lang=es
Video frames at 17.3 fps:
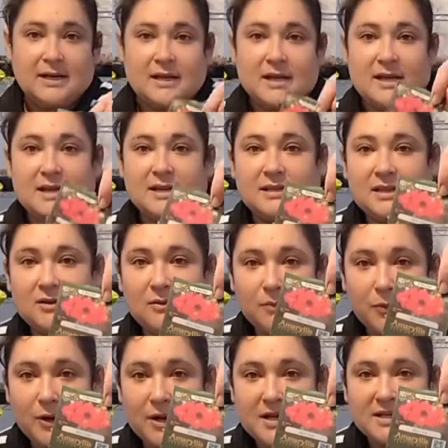este
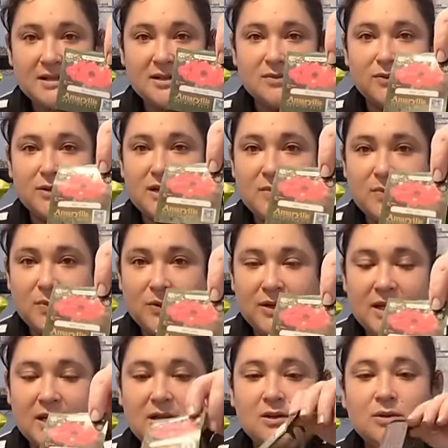por ahí se los voy a ir
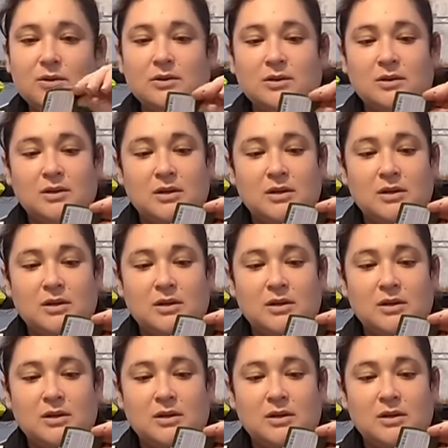poniendo.